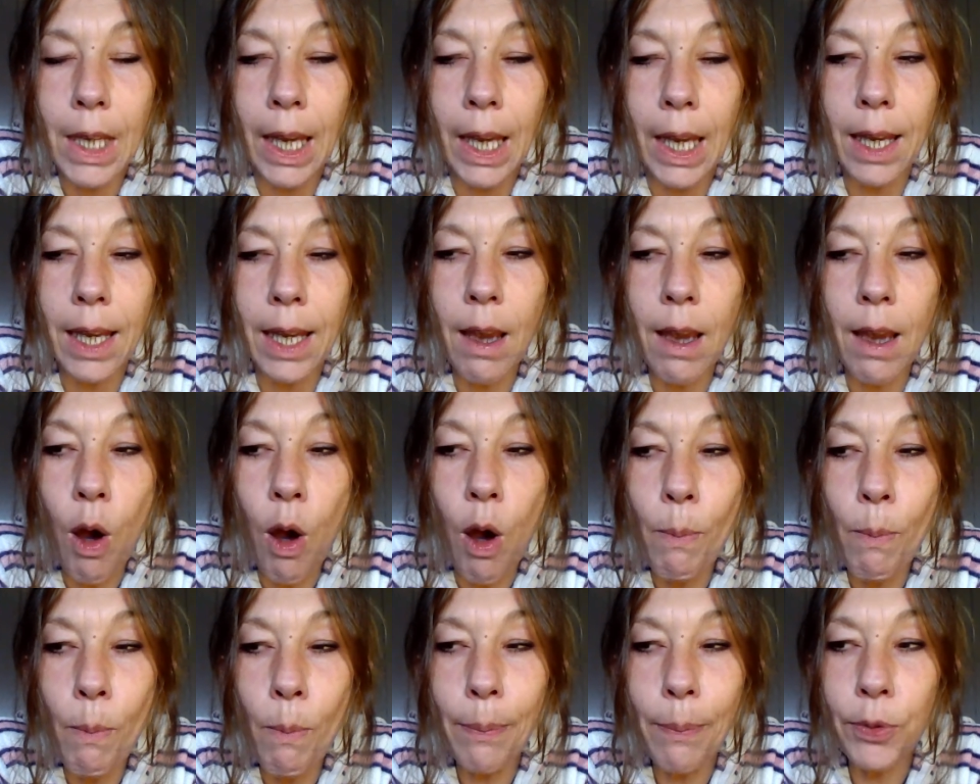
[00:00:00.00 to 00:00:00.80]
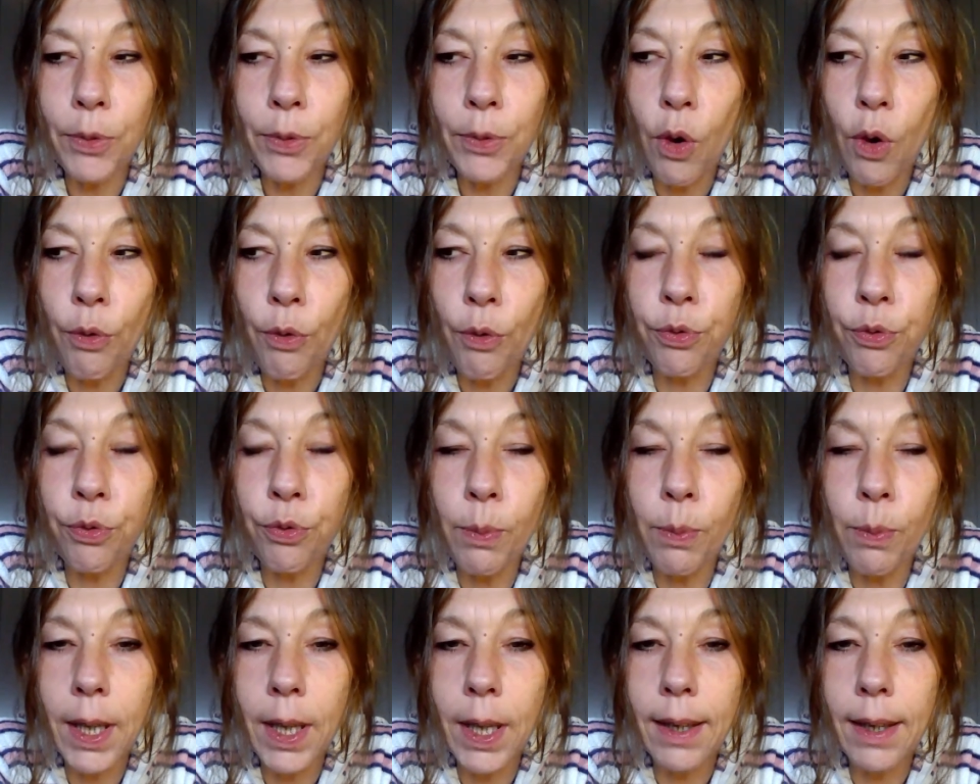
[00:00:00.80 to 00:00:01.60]
Et en même temps,
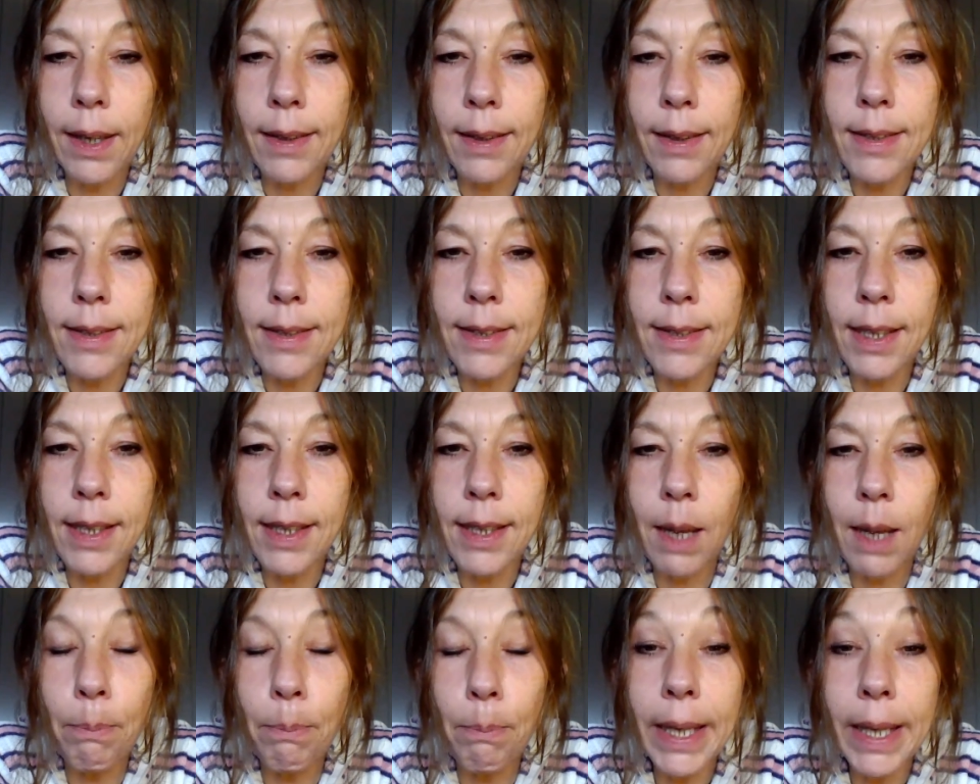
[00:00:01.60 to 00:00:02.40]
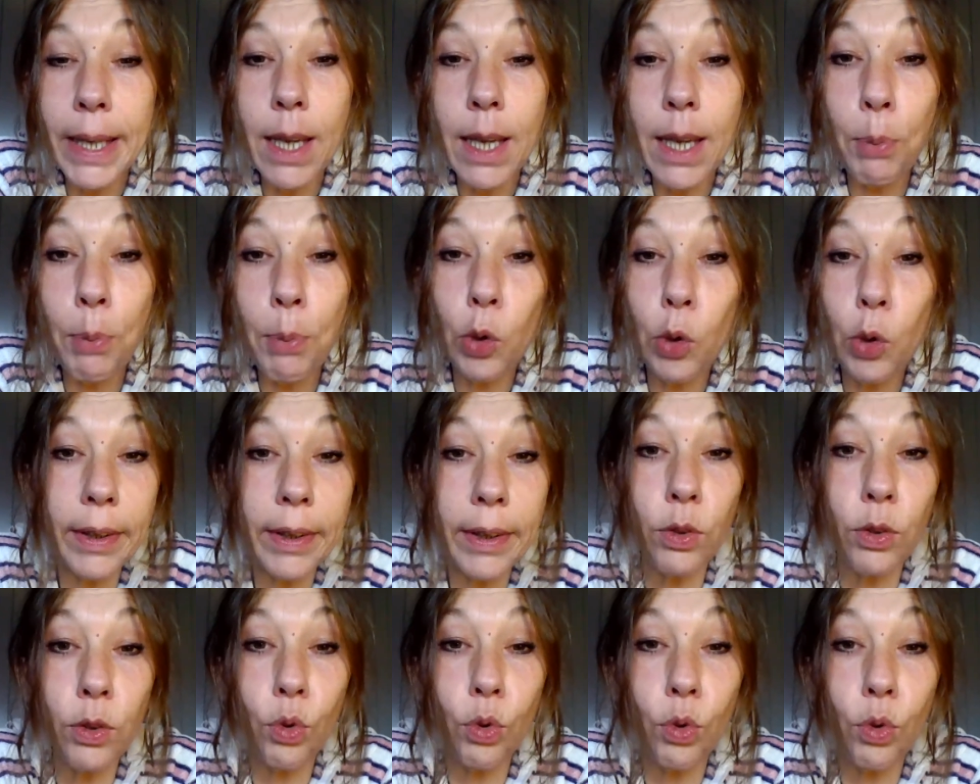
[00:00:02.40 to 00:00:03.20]
fumer, c'est la méga
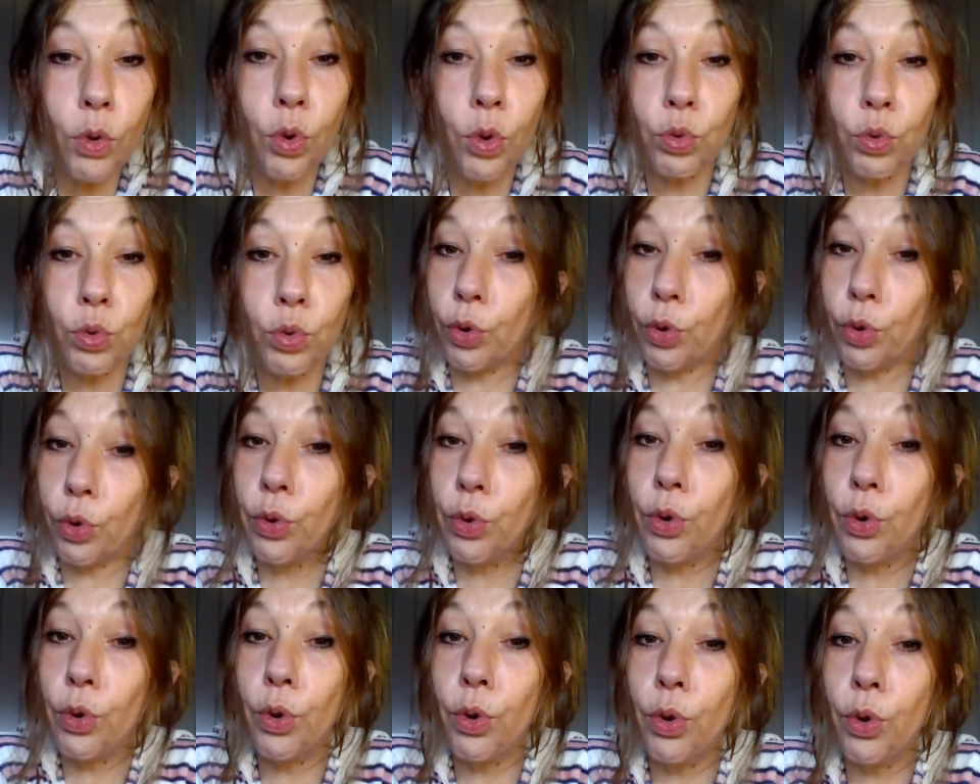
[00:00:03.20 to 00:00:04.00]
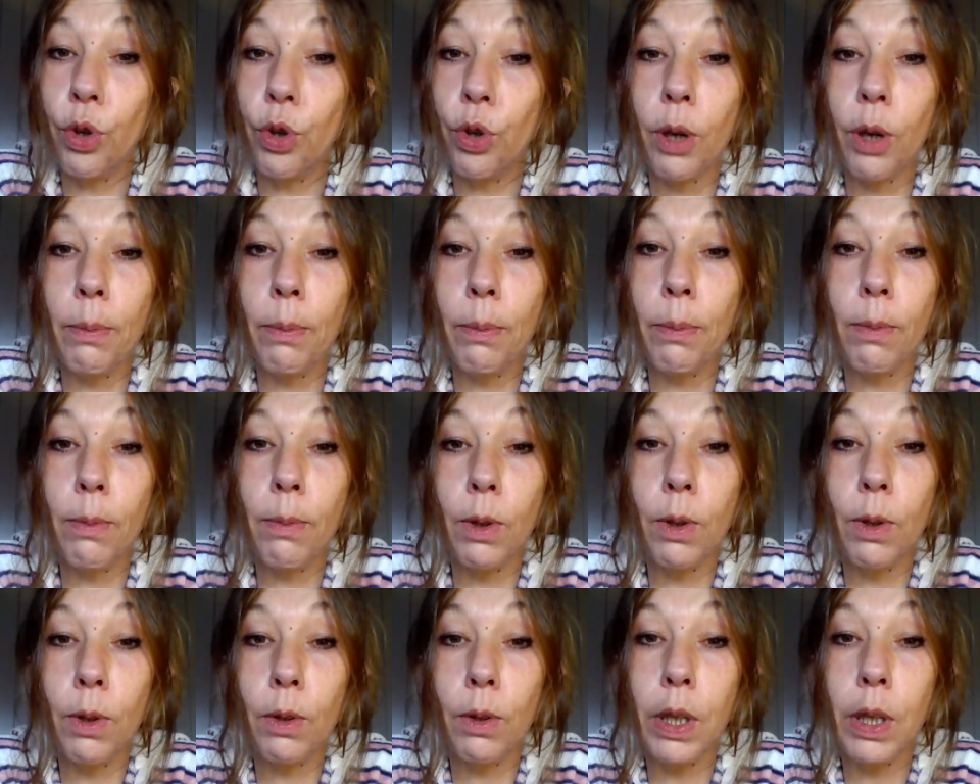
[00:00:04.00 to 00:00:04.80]
protection contre euh, l'homme,
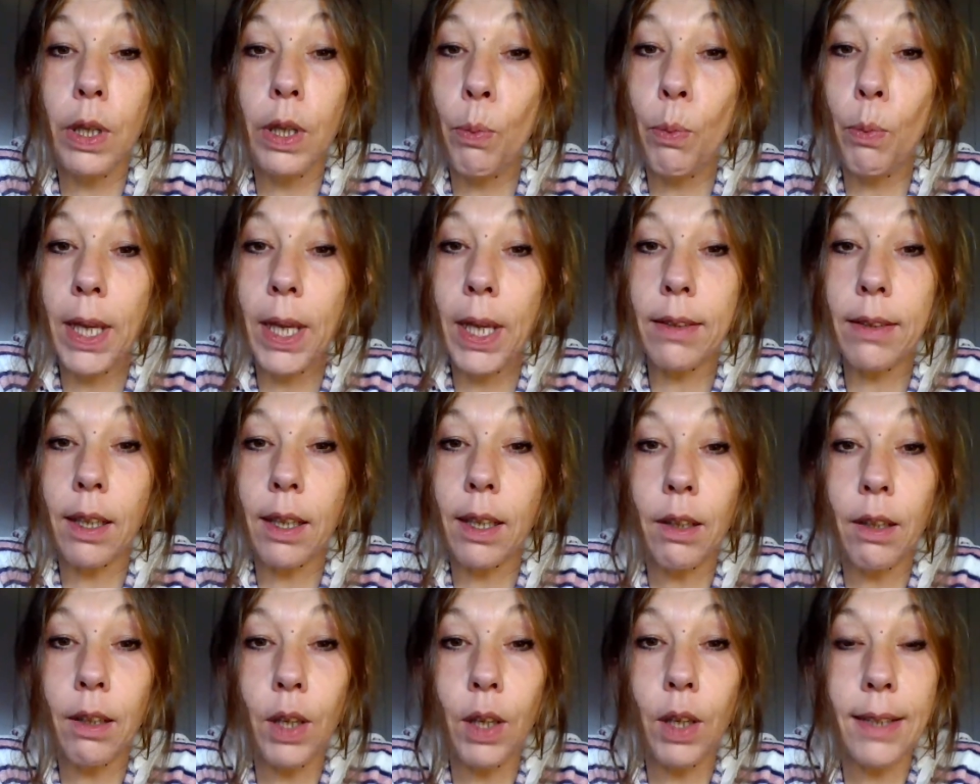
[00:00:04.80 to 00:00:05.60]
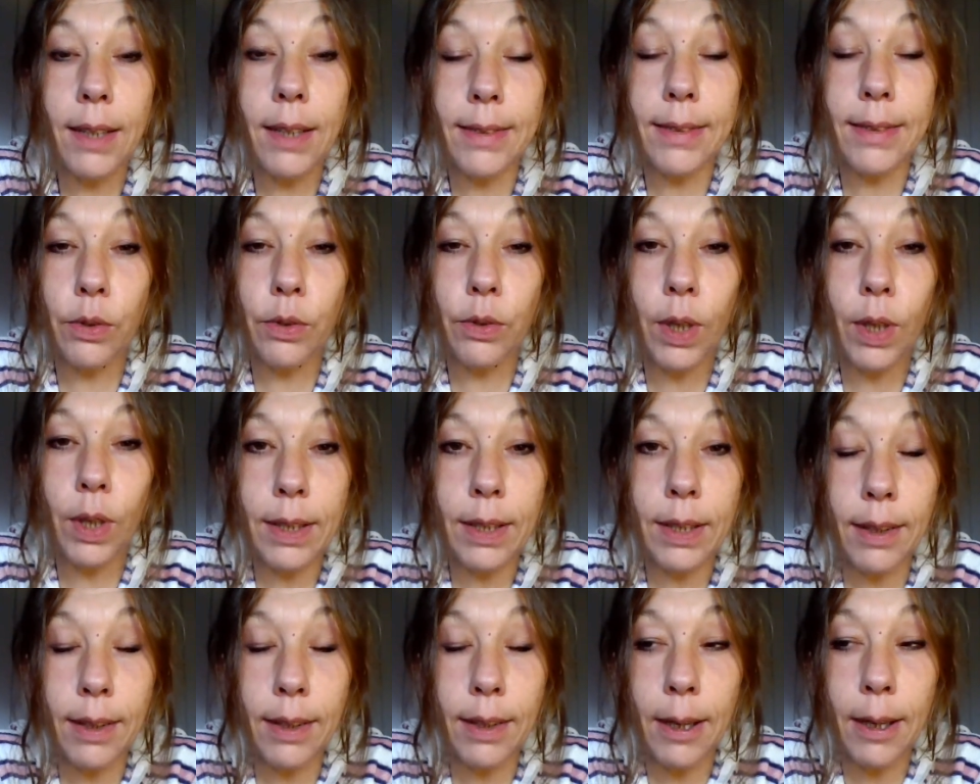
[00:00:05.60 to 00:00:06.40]
le maître, euh, la
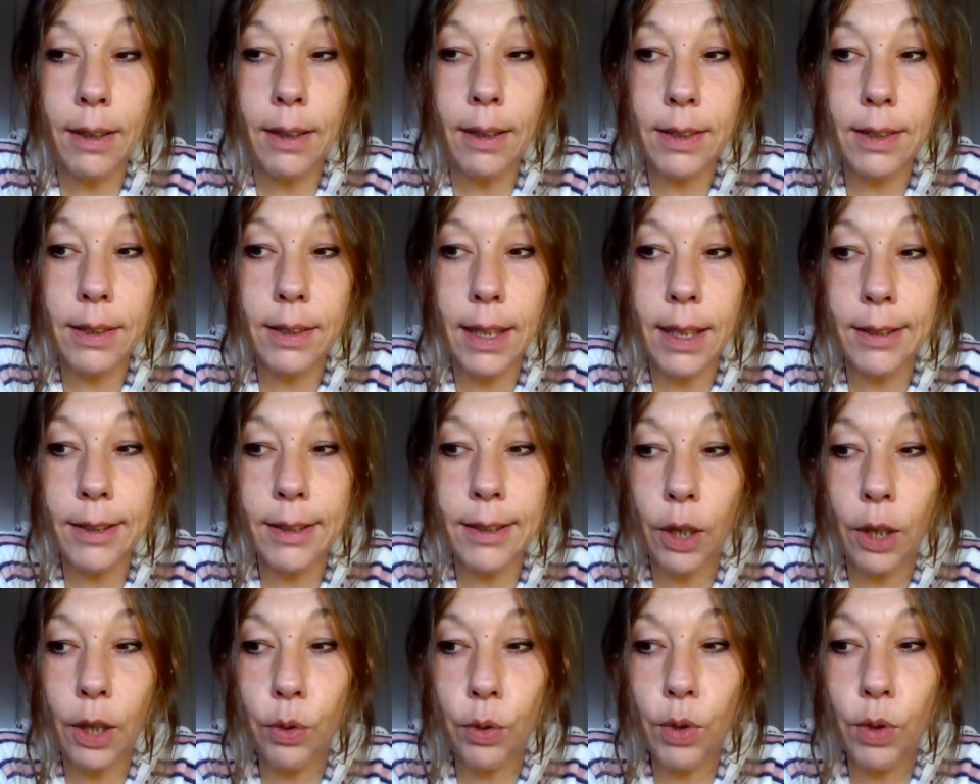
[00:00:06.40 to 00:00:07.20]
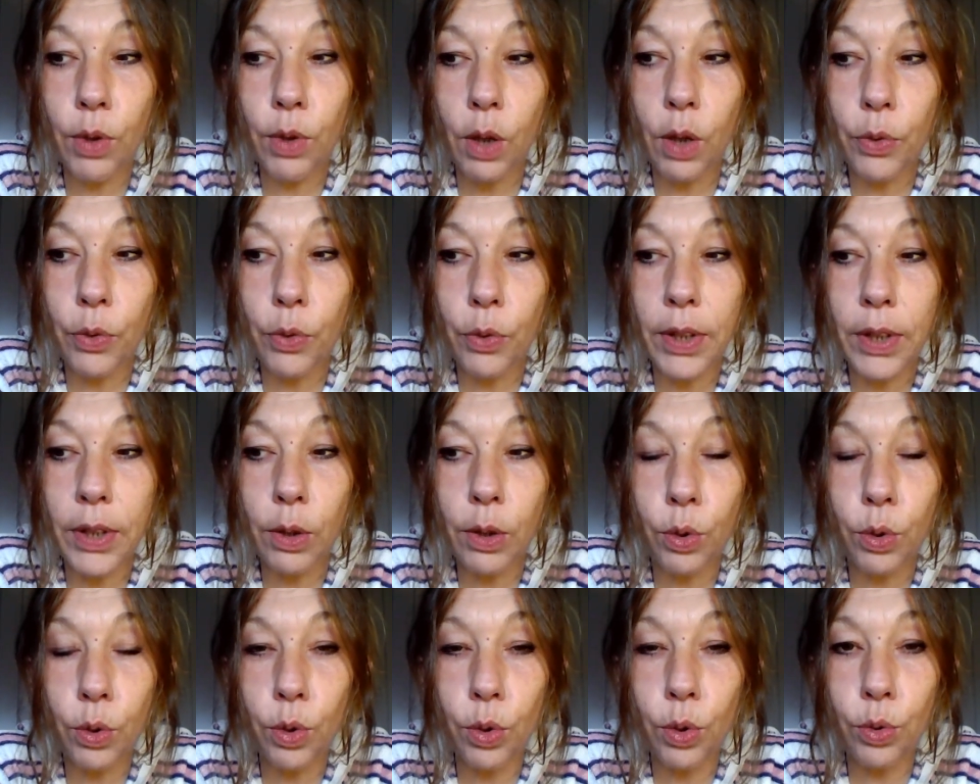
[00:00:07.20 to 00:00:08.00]
sexualité. C'est-à-dire que voilà, on sait
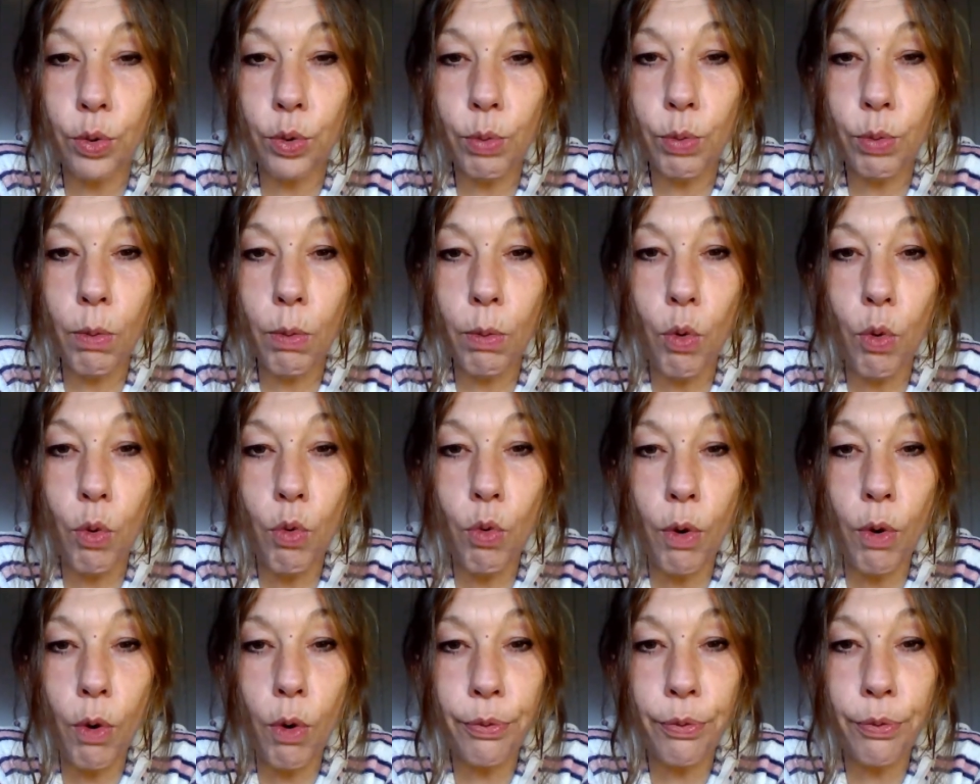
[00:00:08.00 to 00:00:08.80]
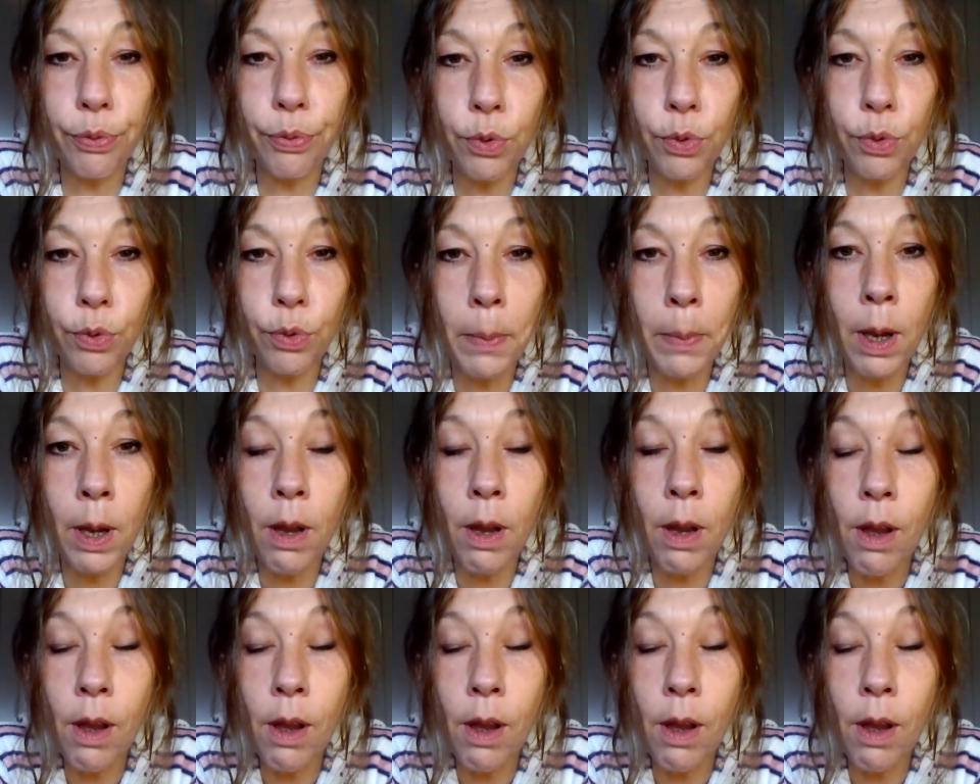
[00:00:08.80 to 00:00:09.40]
que du moment où on fume,